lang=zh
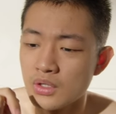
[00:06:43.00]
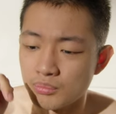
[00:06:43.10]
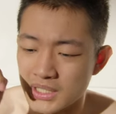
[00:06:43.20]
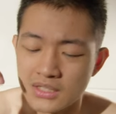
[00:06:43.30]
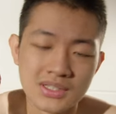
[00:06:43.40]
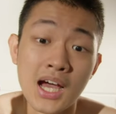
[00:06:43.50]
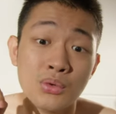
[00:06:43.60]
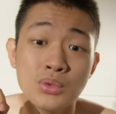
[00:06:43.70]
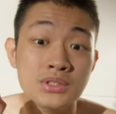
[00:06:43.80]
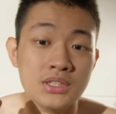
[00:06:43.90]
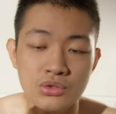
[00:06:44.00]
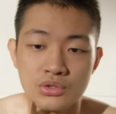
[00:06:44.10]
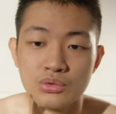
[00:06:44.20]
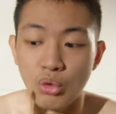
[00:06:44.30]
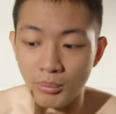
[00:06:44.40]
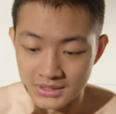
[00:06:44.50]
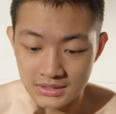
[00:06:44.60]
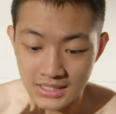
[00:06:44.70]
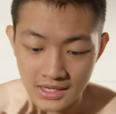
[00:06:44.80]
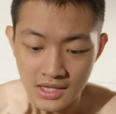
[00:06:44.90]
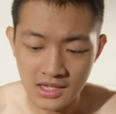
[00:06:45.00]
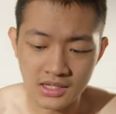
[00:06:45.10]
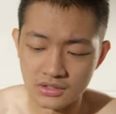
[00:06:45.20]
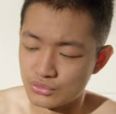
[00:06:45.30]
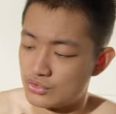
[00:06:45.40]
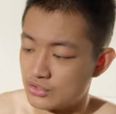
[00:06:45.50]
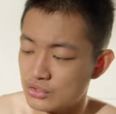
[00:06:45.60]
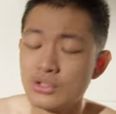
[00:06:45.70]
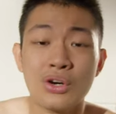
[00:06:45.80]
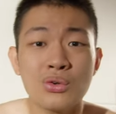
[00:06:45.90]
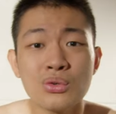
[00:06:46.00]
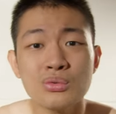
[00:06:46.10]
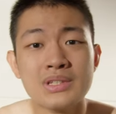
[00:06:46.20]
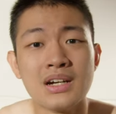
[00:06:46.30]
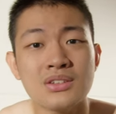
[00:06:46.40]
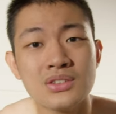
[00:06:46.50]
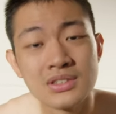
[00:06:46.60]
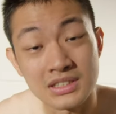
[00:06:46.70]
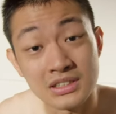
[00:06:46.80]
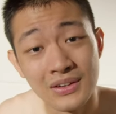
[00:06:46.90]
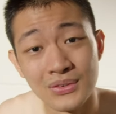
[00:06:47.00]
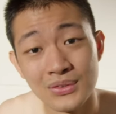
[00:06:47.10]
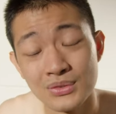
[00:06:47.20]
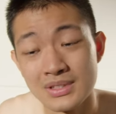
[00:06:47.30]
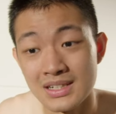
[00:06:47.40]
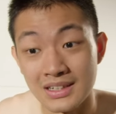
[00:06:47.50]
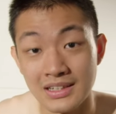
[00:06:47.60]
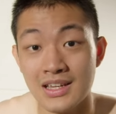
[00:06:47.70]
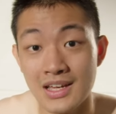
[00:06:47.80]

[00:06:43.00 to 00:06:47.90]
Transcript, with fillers: 比较大的问题就是，我们是在一个石头路上，石头路上，诶，